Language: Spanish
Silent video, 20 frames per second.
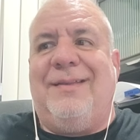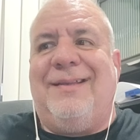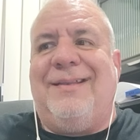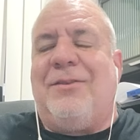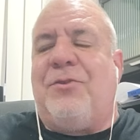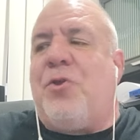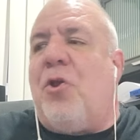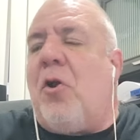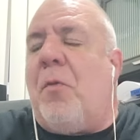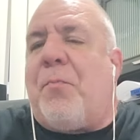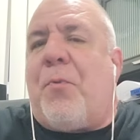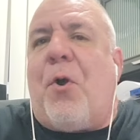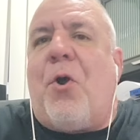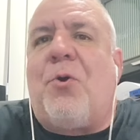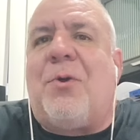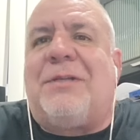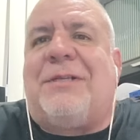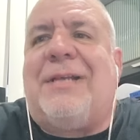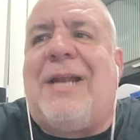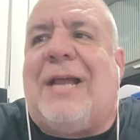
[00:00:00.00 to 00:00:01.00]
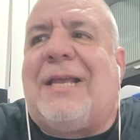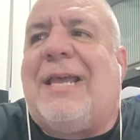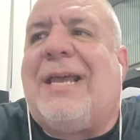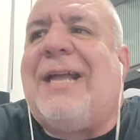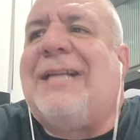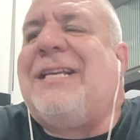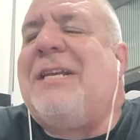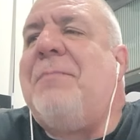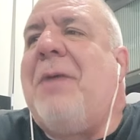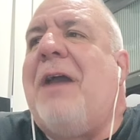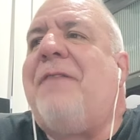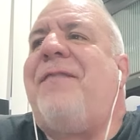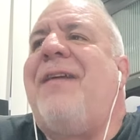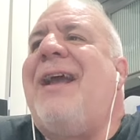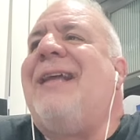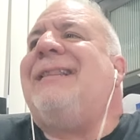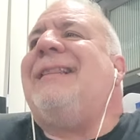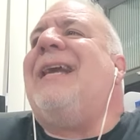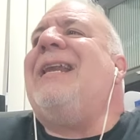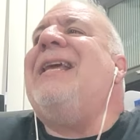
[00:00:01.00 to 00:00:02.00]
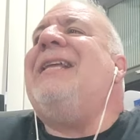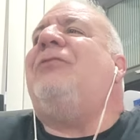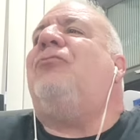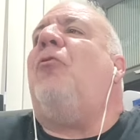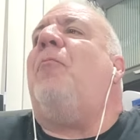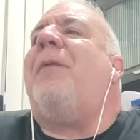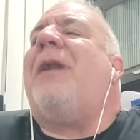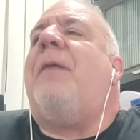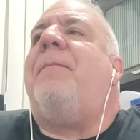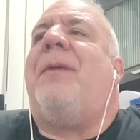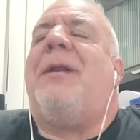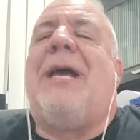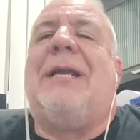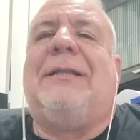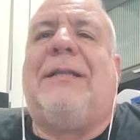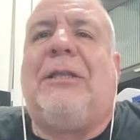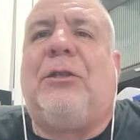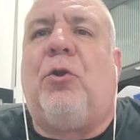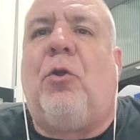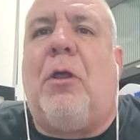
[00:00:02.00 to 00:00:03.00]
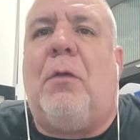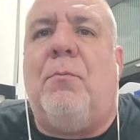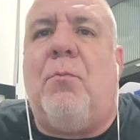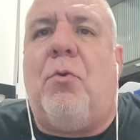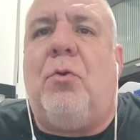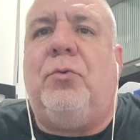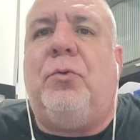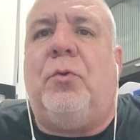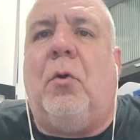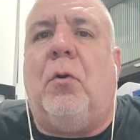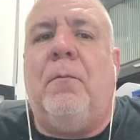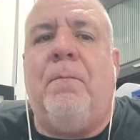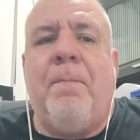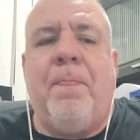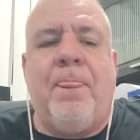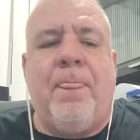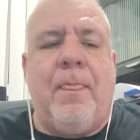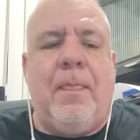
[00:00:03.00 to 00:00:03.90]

Yo no puedo decir aquí que Chimaev está listo para pelear título del mundo